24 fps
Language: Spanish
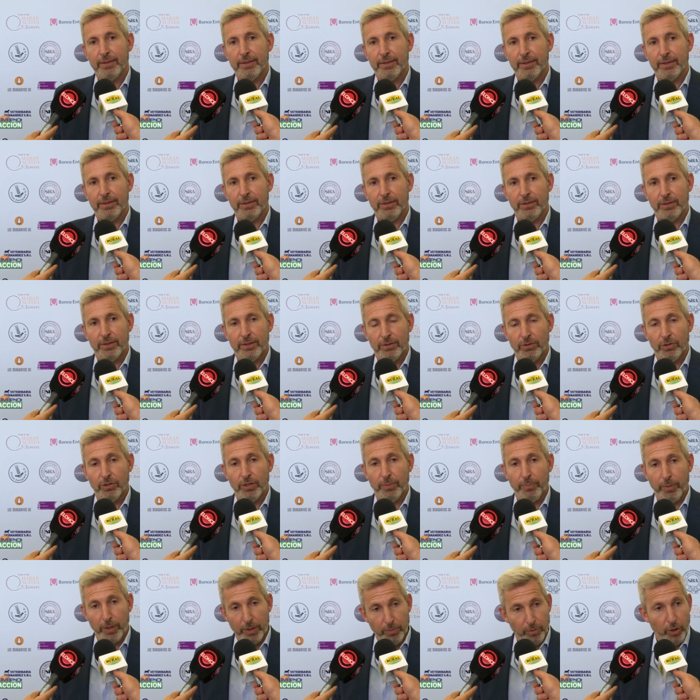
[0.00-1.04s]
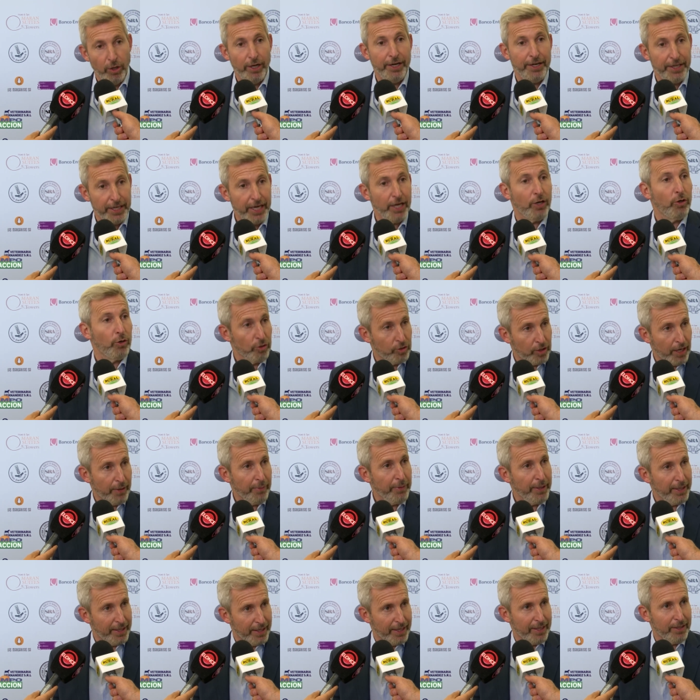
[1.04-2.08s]
eh, donde ponemos en riesgo
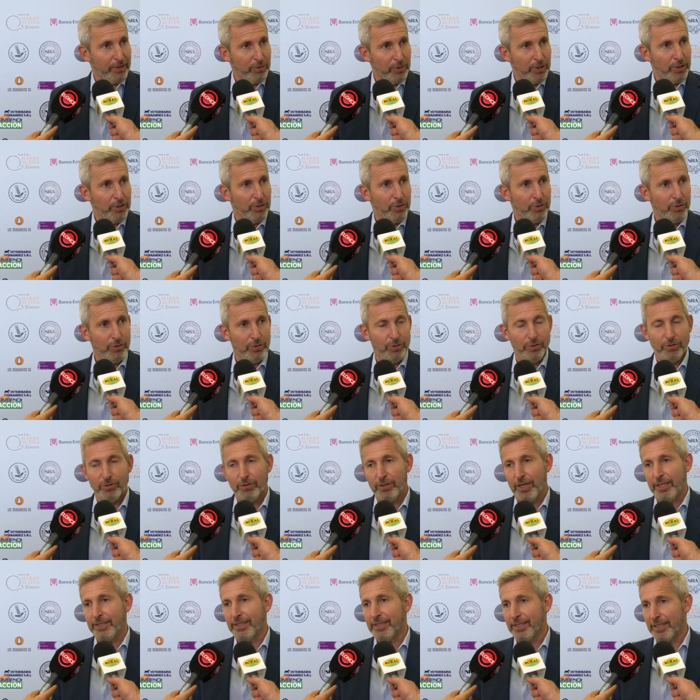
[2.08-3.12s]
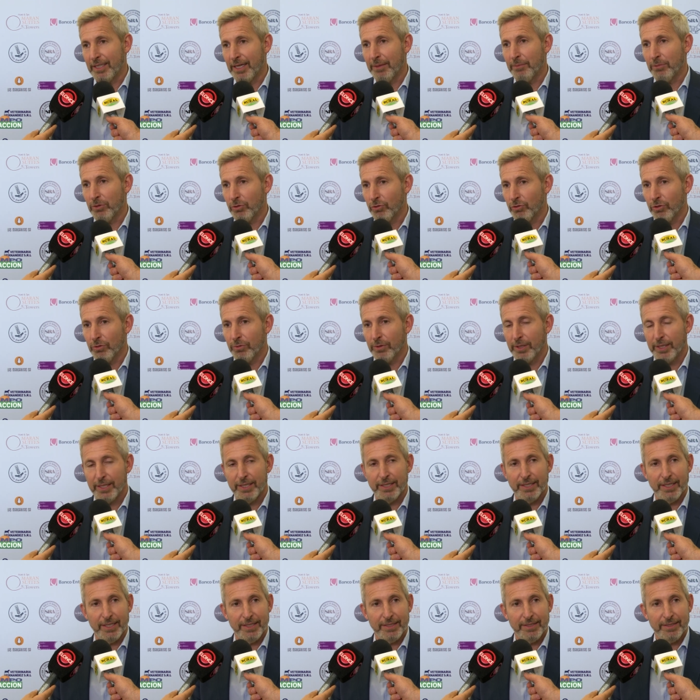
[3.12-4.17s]
nuestras vidas cuando transitamos sobre
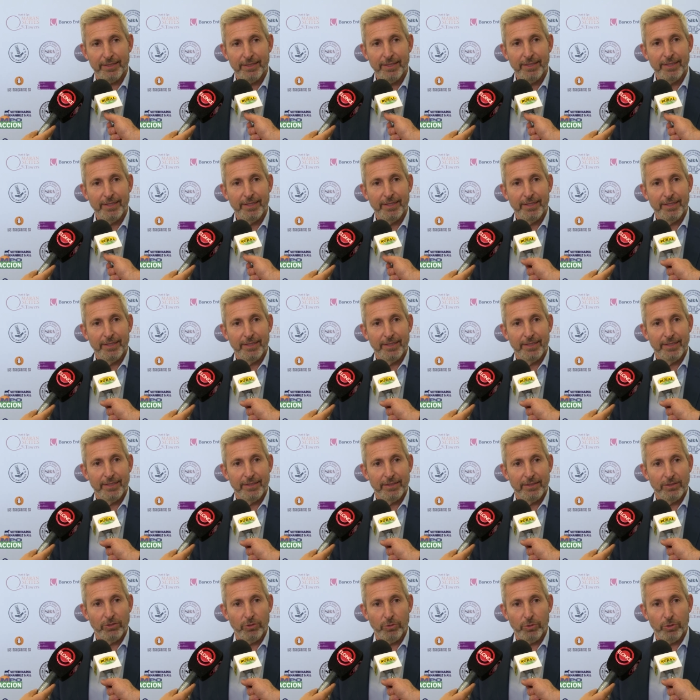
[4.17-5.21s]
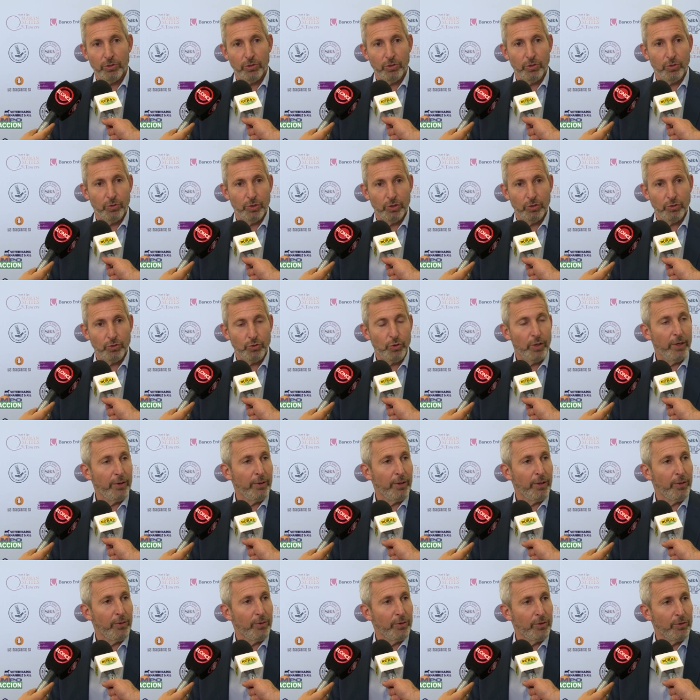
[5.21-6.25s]
ellas, sobre todo cuando
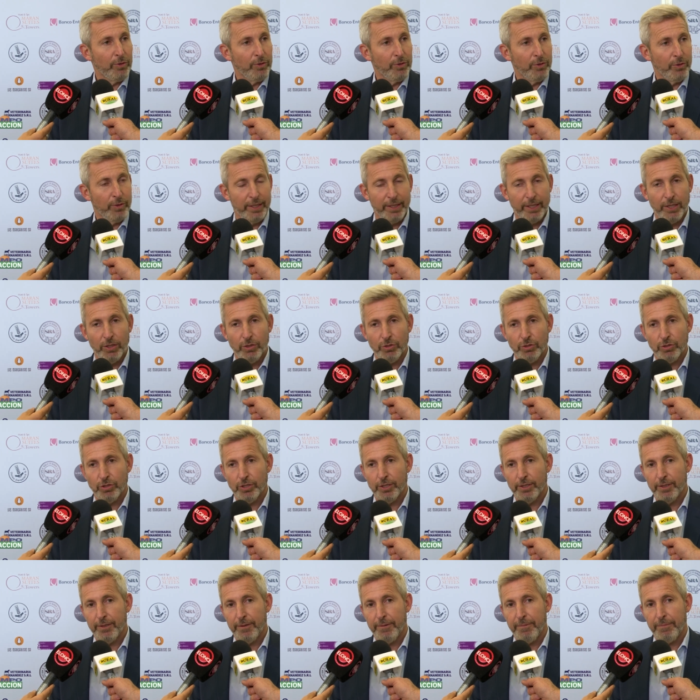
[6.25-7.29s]
llueve o, es de noche.